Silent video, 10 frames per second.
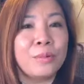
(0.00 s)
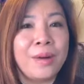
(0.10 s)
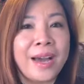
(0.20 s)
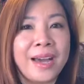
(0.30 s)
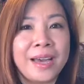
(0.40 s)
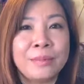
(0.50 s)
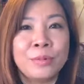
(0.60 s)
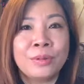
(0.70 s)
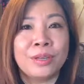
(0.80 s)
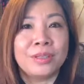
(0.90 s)
vượt qua em
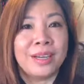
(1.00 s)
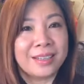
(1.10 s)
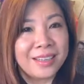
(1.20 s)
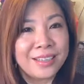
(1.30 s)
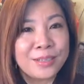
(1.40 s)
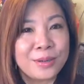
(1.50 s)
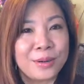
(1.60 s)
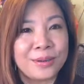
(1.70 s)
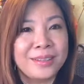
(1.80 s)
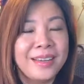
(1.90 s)
muốn tự nhận chết cho
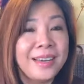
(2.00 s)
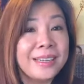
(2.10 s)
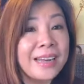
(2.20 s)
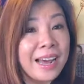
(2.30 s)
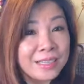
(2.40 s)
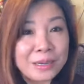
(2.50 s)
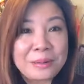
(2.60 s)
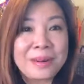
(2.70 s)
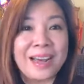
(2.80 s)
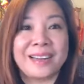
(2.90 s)
rồi đa
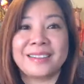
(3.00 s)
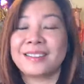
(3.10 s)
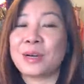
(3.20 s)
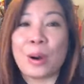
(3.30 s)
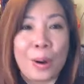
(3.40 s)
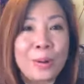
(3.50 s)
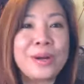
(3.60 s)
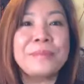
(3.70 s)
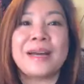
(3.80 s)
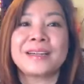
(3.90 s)
số là khổ
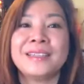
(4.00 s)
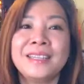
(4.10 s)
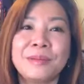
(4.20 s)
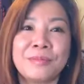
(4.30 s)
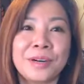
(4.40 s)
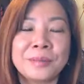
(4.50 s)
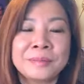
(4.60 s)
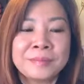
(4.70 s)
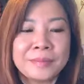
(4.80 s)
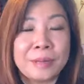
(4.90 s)
các bạn đến tìm vân
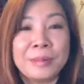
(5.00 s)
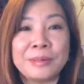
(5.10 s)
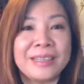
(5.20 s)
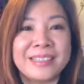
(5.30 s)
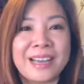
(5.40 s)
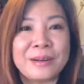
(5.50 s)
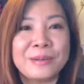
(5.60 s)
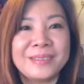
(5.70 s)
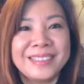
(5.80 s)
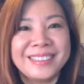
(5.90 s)
không hiểu tại sao luôn